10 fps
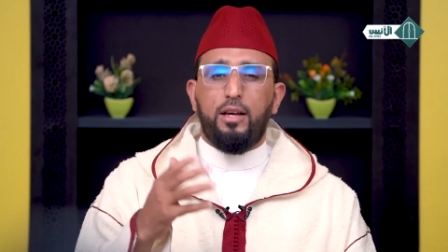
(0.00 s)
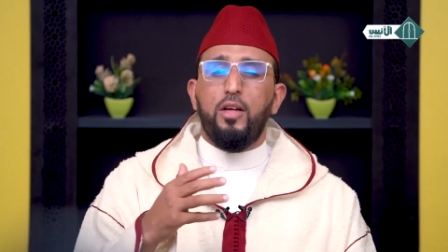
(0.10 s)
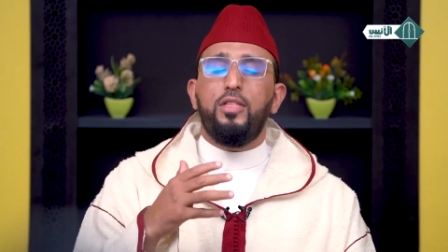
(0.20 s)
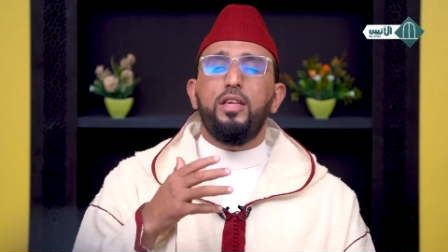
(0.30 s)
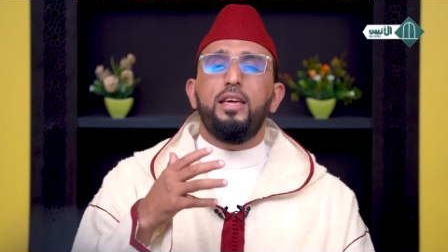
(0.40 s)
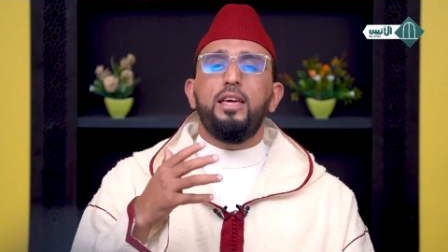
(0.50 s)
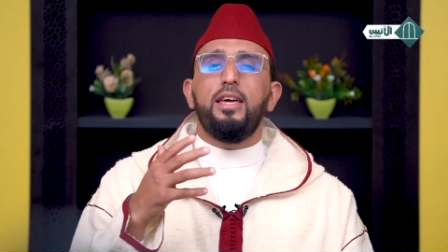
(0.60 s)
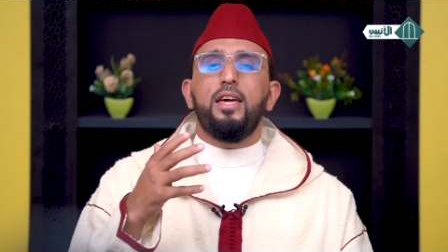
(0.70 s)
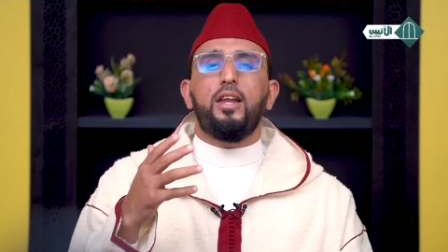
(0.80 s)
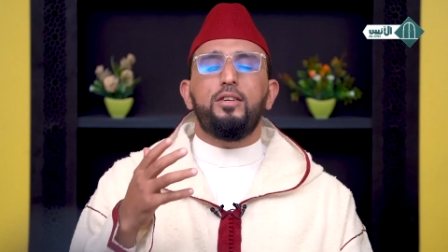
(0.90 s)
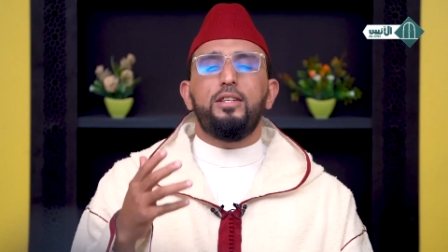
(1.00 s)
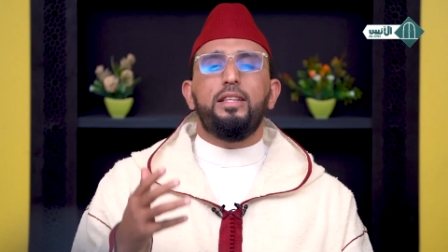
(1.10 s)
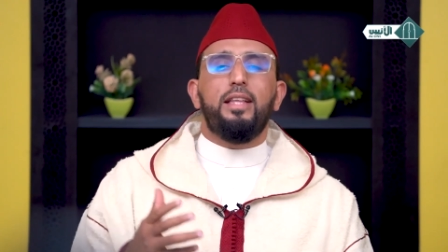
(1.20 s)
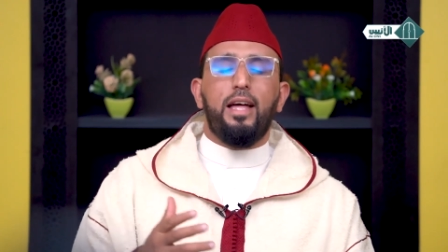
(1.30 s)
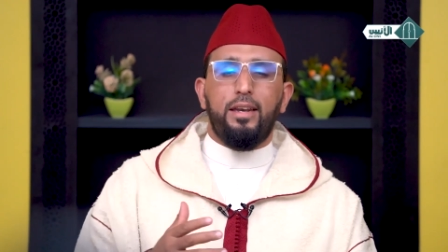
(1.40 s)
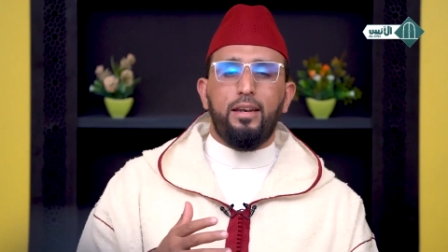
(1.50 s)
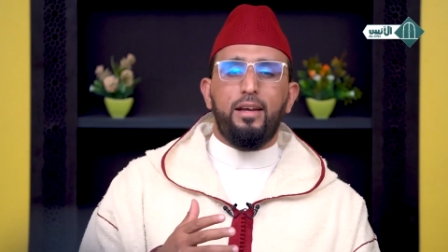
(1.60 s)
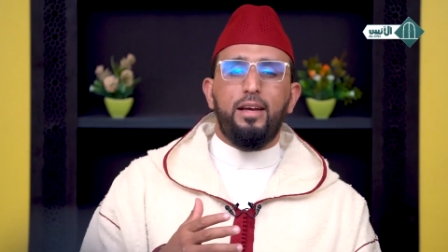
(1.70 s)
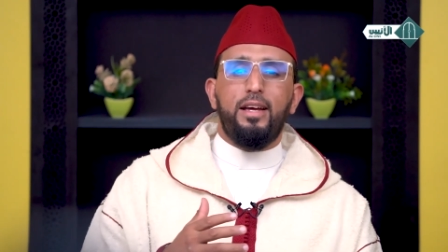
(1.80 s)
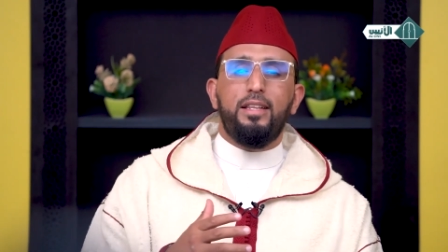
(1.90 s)
كثيرة جدا
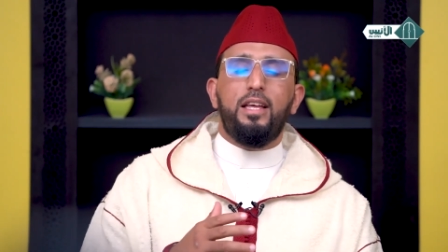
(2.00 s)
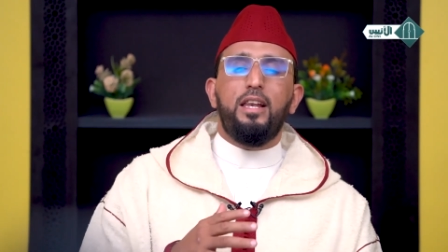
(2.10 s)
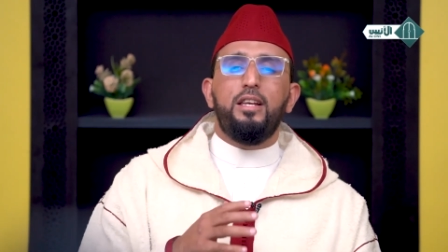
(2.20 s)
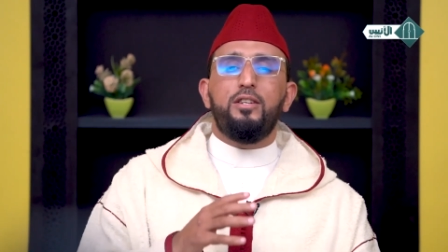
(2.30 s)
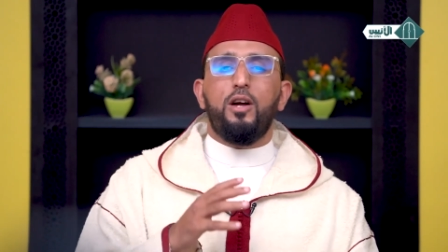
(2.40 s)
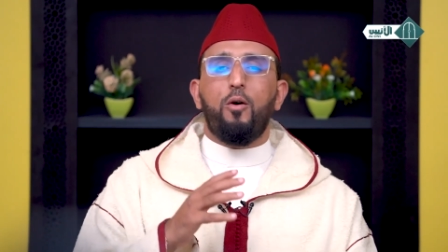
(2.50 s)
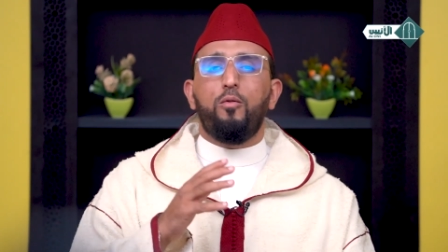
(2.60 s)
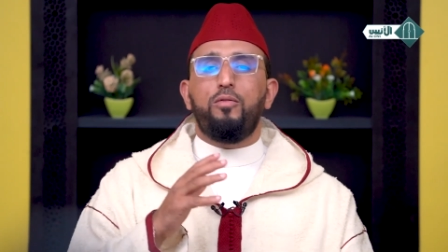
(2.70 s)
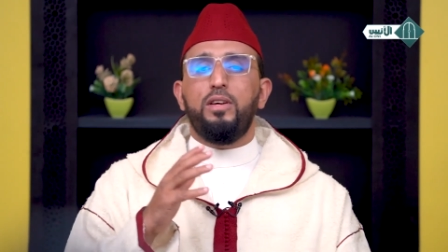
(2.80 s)
تلجأ